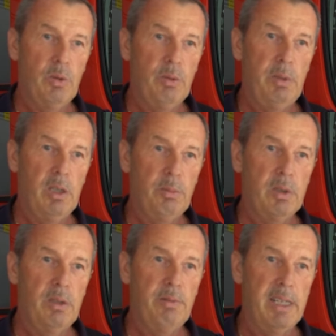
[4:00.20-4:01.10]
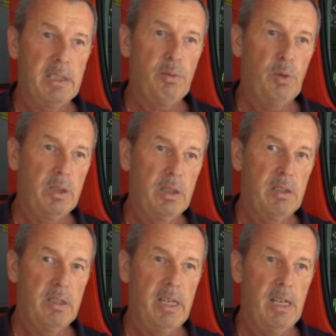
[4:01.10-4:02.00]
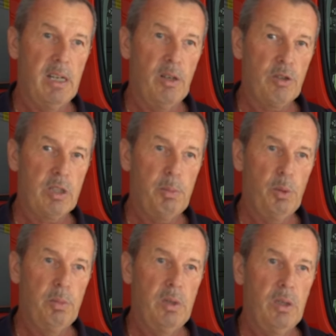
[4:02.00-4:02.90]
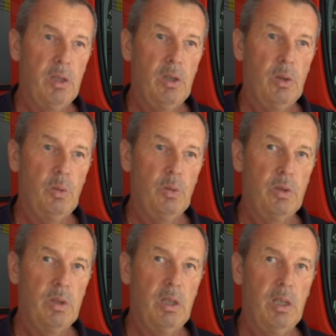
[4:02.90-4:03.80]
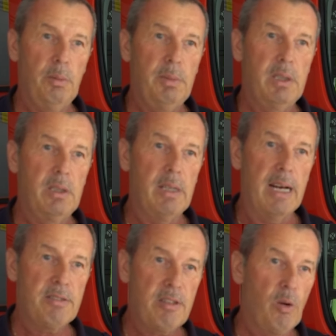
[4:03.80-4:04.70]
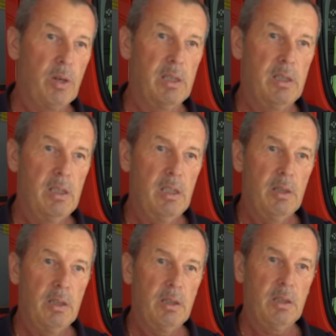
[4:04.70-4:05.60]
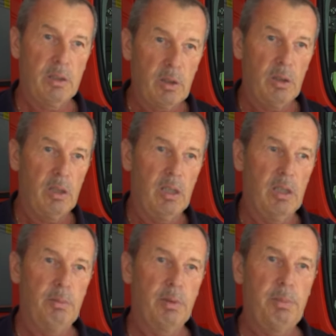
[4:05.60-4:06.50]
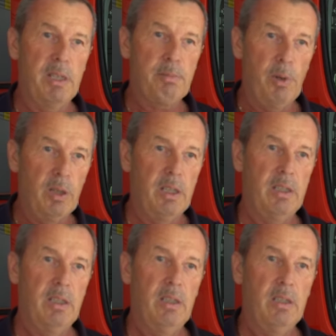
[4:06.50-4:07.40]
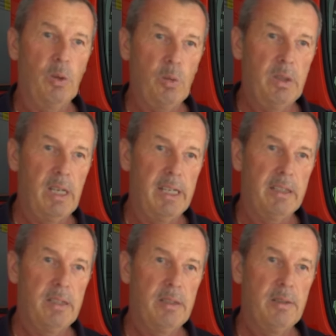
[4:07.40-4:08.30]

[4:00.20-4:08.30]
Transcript: und wir haben dann in weiterer Folge diese Keller ausgepumpt und äh, mit Nasssaugern äh, bestmöglich trockengelegt.